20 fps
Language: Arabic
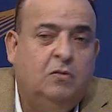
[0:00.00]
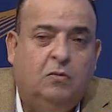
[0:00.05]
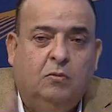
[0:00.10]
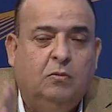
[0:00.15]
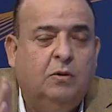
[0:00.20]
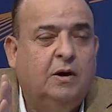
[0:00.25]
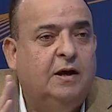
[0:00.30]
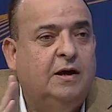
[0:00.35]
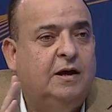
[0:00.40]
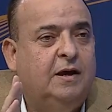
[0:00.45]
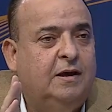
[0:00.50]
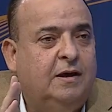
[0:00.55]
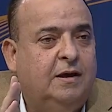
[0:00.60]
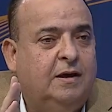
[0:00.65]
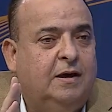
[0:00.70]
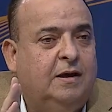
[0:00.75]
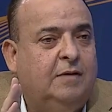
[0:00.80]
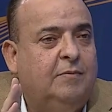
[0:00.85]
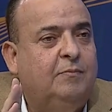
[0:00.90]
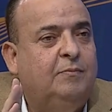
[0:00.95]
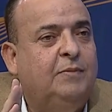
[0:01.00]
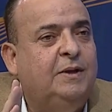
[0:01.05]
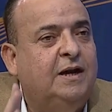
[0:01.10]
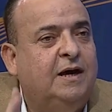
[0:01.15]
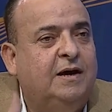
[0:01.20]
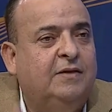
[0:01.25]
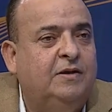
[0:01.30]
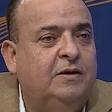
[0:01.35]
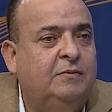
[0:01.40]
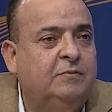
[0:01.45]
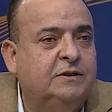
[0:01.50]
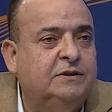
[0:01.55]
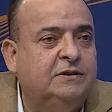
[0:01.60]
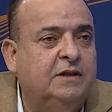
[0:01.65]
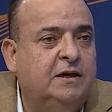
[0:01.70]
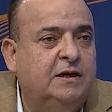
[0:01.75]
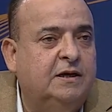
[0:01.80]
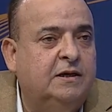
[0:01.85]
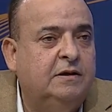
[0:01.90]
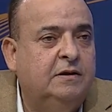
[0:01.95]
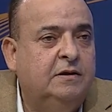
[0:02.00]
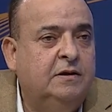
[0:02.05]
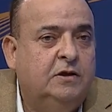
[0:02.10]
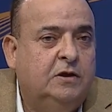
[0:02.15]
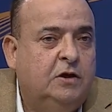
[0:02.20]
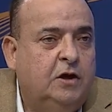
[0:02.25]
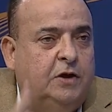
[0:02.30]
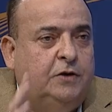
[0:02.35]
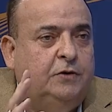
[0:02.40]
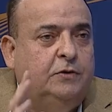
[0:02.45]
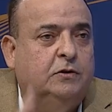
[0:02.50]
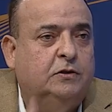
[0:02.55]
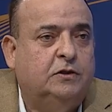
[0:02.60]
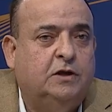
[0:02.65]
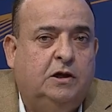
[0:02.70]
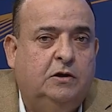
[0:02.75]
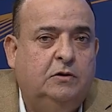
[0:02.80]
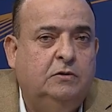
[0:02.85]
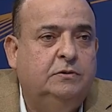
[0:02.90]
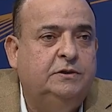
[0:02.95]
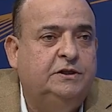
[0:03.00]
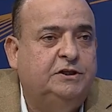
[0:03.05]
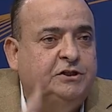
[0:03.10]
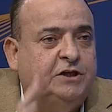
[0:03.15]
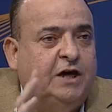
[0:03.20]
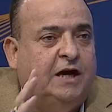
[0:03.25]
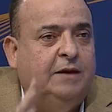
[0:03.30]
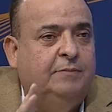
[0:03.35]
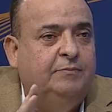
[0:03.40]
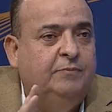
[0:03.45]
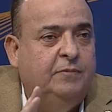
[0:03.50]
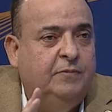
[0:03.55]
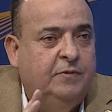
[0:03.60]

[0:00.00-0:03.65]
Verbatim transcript: ومن هذا المنطلق انه تخلون الشعب